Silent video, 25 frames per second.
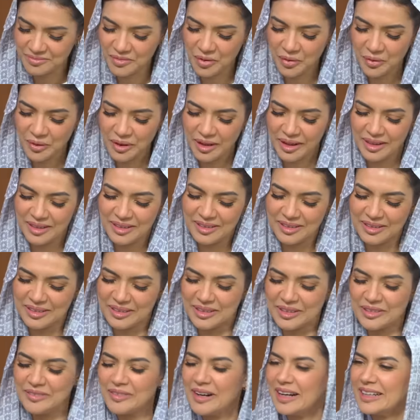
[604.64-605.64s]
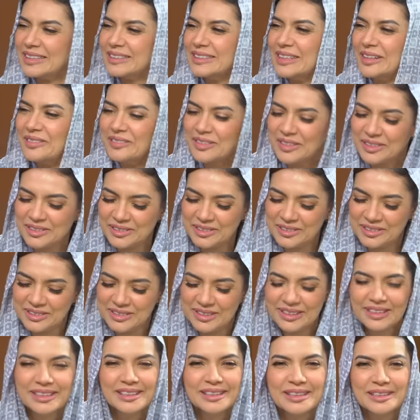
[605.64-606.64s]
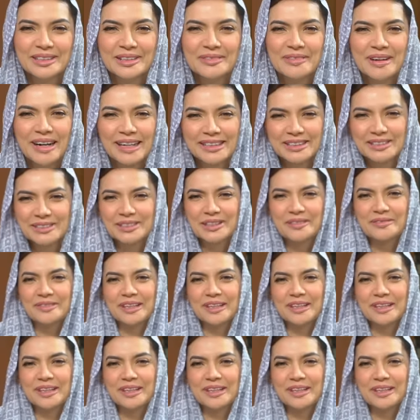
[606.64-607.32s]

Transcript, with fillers: Oke, terima kasih Abiku. Terima kasih sudah